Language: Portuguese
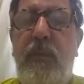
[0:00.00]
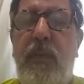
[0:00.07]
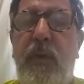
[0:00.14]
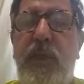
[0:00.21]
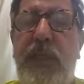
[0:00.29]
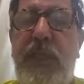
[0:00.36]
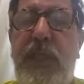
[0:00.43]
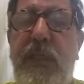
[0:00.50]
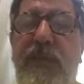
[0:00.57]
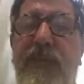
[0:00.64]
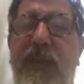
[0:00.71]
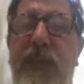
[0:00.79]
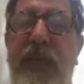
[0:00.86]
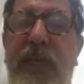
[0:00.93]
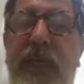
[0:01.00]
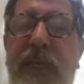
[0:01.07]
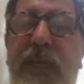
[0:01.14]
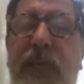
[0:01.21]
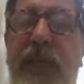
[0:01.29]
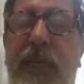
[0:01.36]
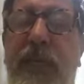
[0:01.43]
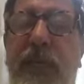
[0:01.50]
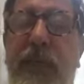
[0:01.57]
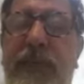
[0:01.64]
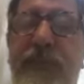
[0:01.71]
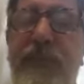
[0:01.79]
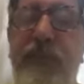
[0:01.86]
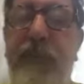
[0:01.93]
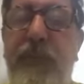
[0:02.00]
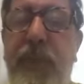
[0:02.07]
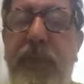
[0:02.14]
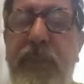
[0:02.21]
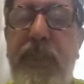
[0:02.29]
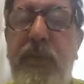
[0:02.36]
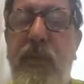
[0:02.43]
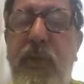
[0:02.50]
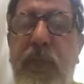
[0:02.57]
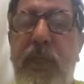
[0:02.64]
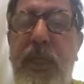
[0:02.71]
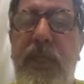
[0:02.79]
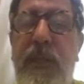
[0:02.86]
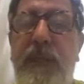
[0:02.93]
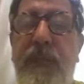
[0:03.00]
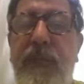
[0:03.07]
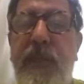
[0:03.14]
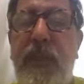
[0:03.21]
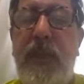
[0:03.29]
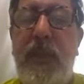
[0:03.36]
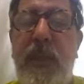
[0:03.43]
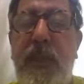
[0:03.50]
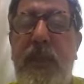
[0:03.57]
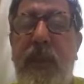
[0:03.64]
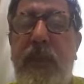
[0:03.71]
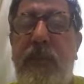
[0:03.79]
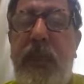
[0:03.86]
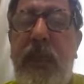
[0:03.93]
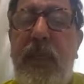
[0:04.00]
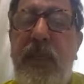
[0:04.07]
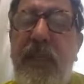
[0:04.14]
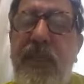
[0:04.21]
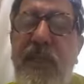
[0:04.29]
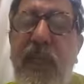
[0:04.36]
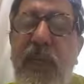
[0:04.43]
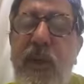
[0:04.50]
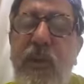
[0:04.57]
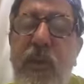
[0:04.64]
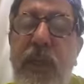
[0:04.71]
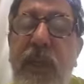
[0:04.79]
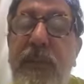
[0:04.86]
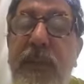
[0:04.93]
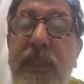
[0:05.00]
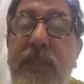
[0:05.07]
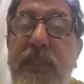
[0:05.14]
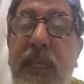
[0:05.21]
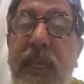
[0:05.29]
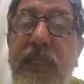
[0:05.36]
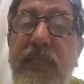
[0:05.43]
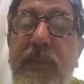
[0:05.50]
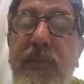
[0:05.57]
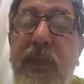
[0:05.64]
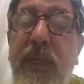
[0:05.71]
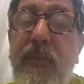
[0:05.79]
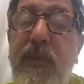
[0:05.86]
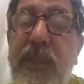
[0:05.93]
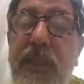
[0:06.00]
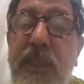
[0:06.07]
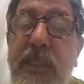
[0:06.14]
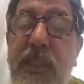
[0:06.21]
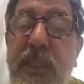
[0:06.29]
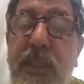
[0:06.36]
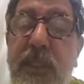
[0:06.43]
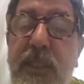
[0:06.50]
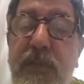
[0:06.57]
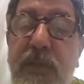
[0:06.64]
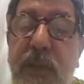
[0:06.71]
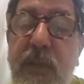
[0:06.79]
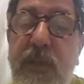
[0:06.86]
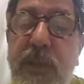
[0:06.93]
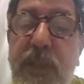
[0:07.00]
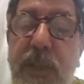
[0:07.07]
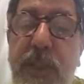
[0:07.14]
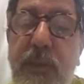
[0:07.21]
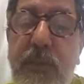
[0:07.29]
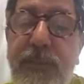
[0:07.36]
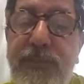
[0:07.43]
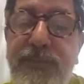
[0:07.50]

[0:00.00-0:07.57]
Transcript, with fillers: Bom dia, família Iene, passando aqui para deixar uma mensagem para vocês aqui de final de ano.